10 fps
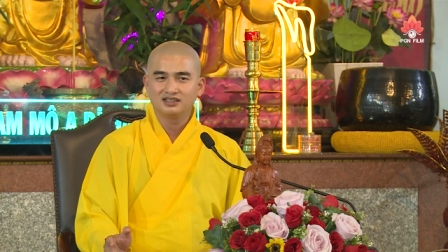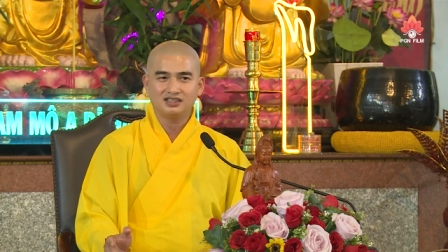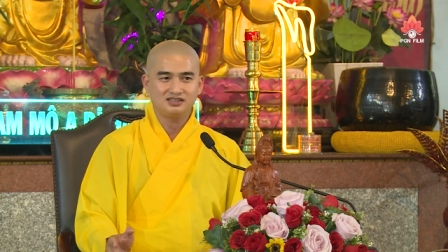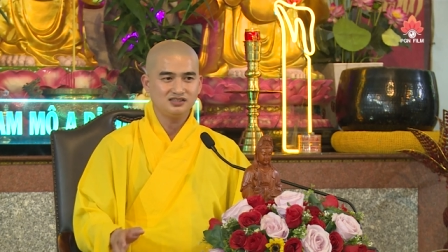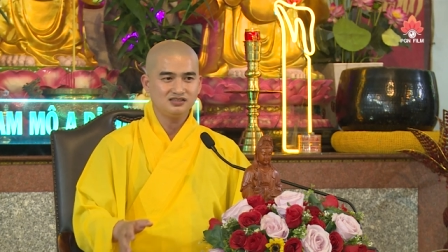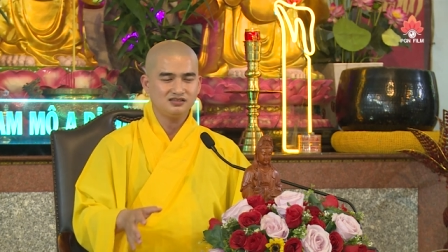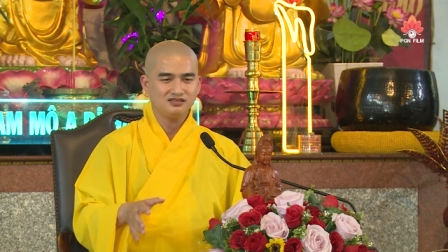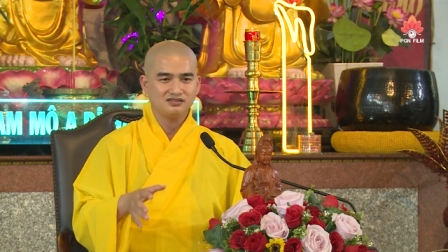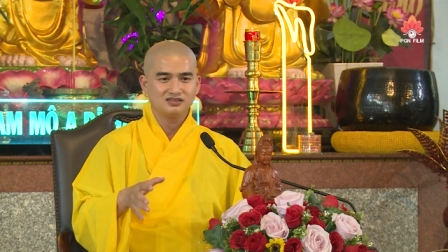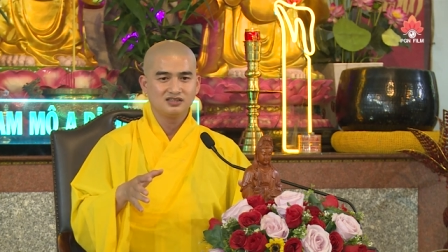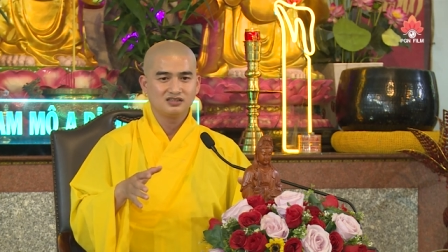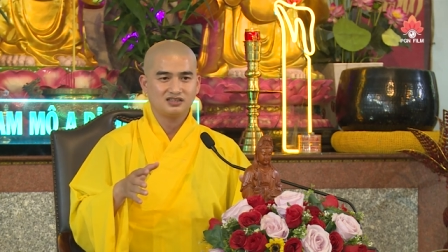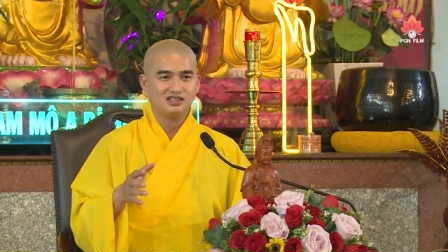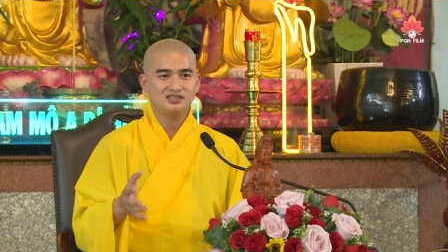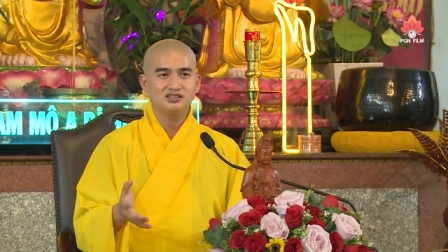thầy chưa
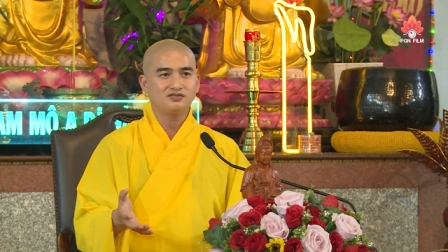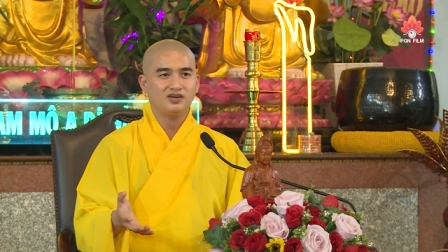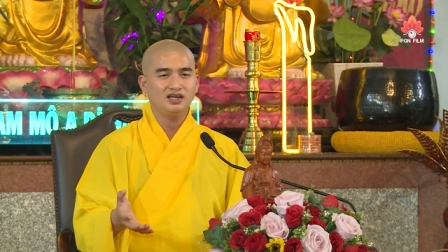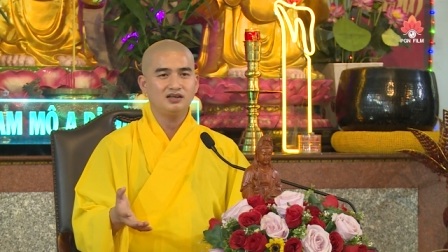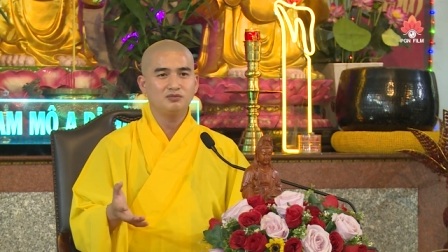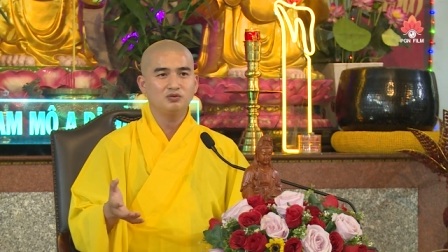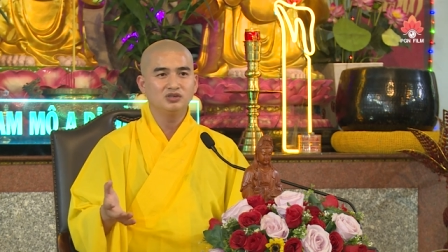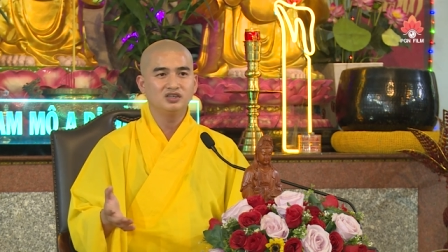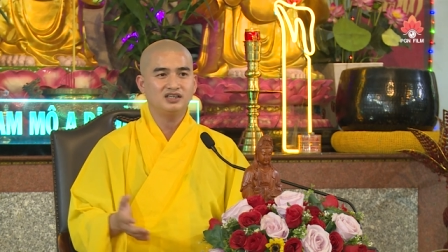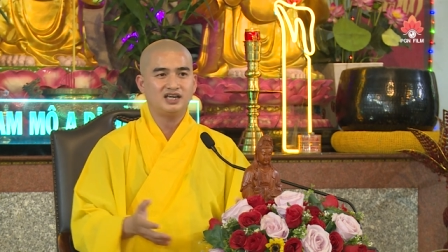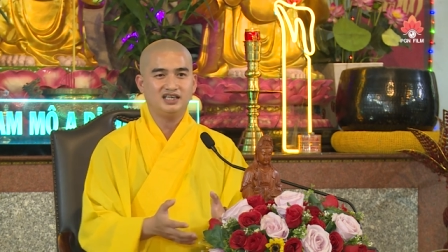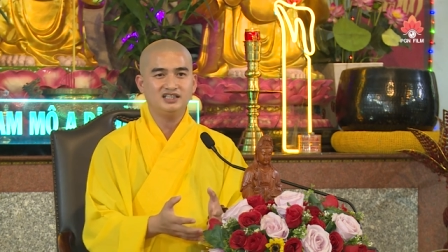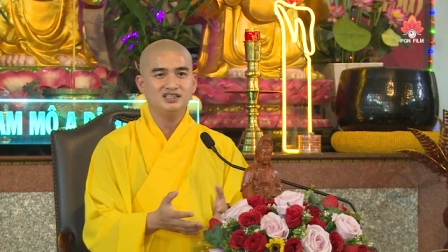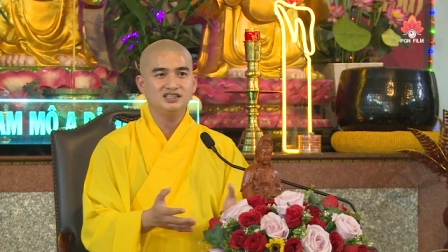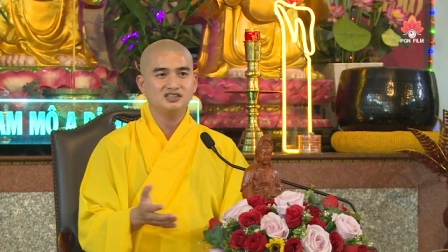thầy chưa phải là một người
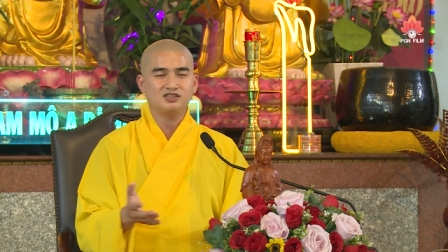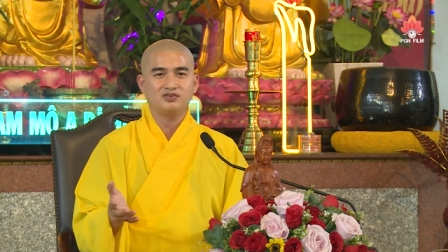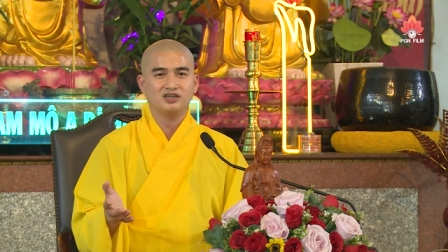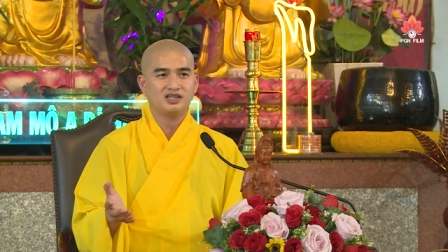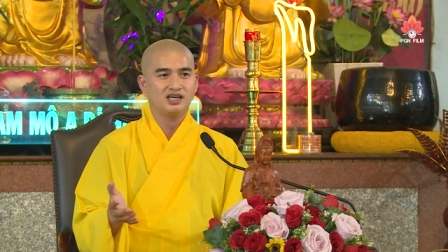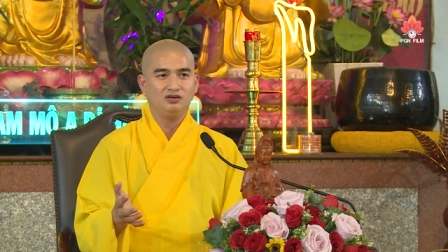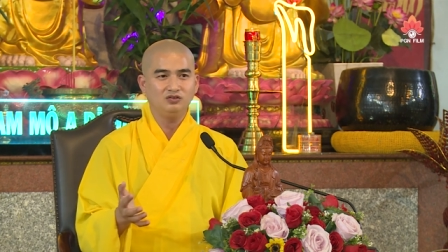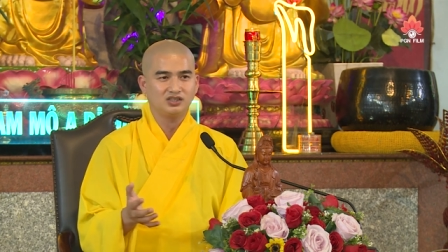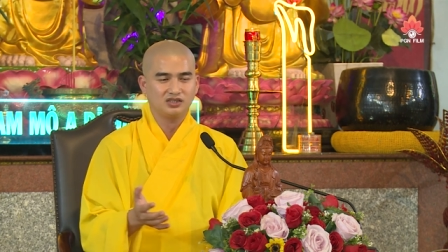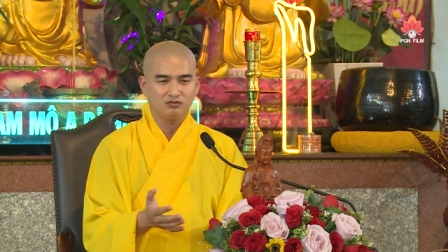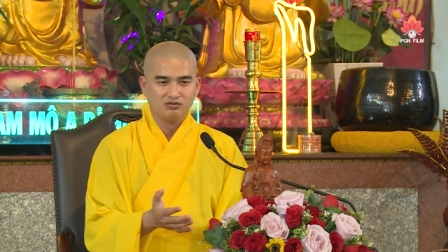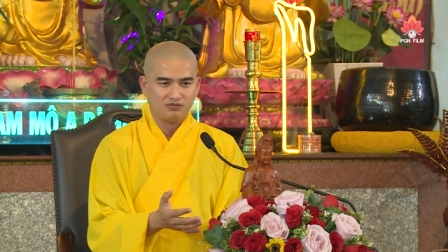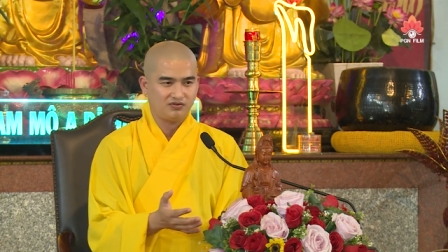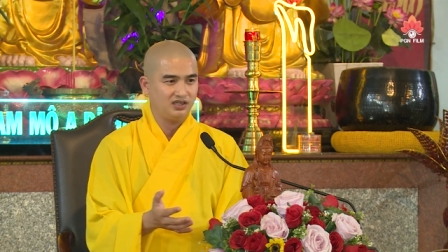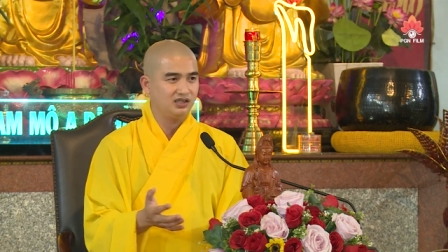đại diện cho phật giáo thầy cũng
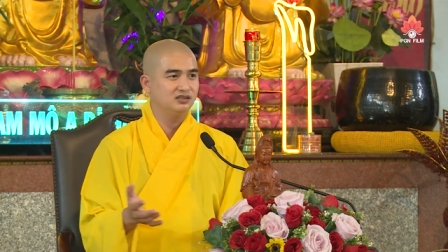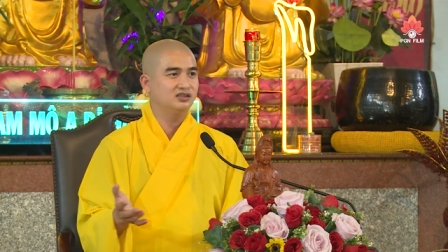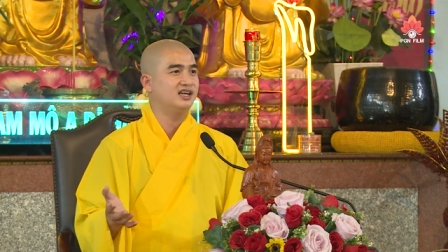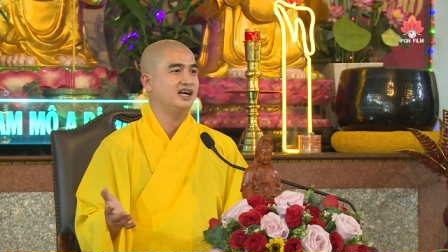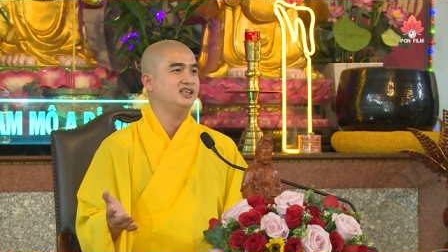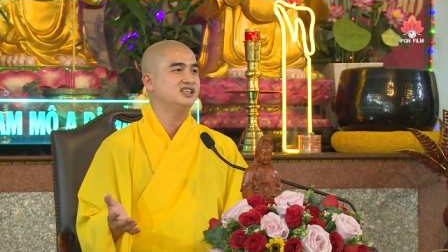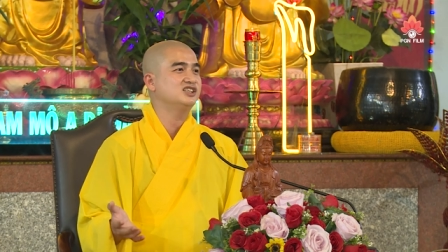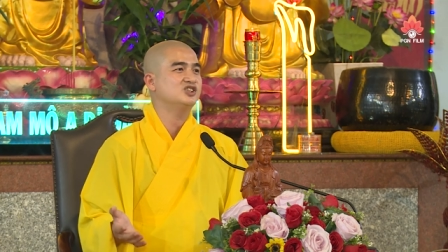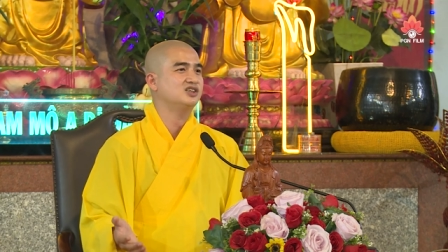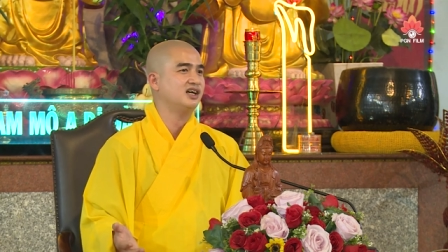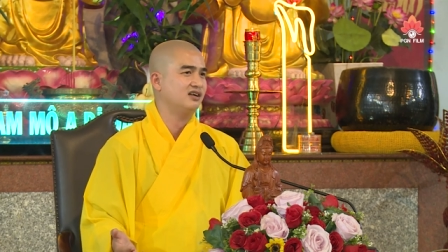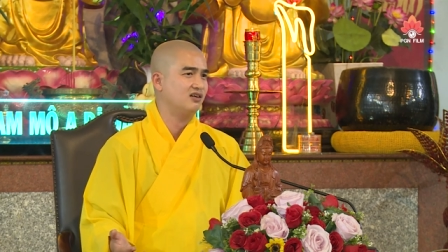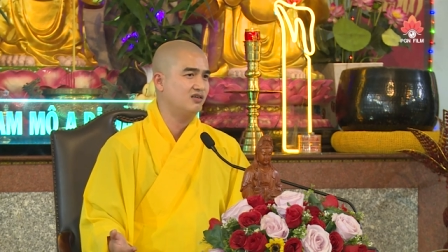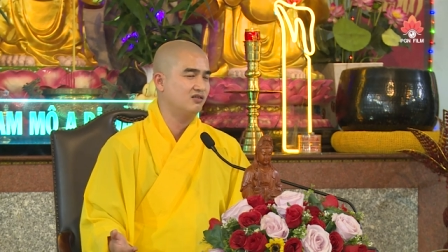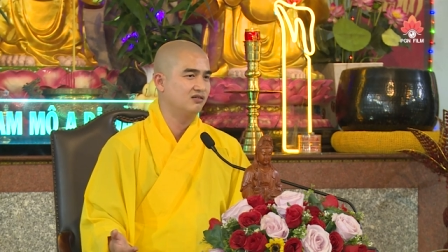không phải là người đại diện cho tăng
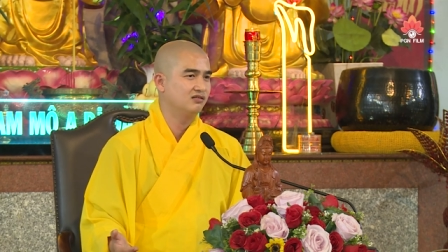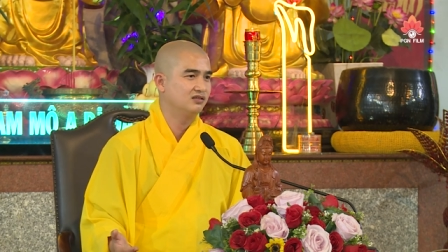đoàn